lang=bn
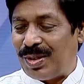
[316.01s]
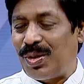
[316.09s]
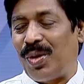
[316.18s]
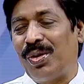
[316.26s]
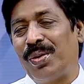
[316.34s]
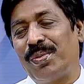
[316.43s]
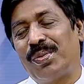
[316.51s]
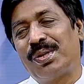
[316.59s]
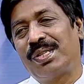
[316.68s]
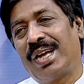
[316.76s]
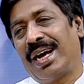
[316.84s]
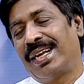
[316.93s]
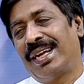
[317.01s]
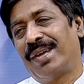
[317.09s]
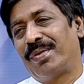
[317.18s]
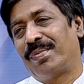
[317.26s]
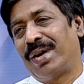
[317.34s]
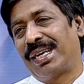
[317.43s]
তখন আমার মনে হচ্ছে হায় রে
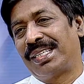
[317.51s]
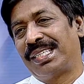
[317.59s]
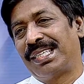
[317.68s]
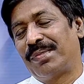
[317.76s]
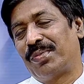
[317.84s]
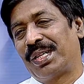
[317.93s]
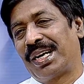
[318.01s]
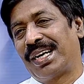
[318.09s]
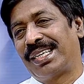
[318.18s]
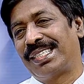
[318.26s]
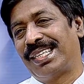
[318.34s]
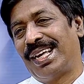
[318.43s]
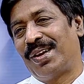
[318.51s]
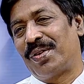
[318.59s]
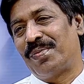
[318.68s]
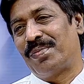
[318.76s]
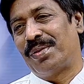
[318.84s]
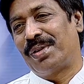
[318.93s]
আমার বাংলাদেশের পতাকাটা যদি
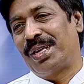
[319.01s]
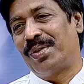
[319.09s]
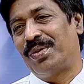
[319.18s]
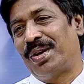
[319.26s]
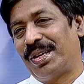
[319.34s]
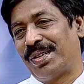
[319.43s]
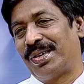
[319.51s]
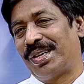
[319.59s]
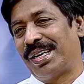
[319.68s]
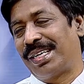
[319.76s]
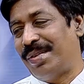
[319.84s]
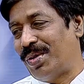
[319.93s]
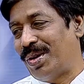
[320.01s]
এরকম ভাবে কেউ কি মনে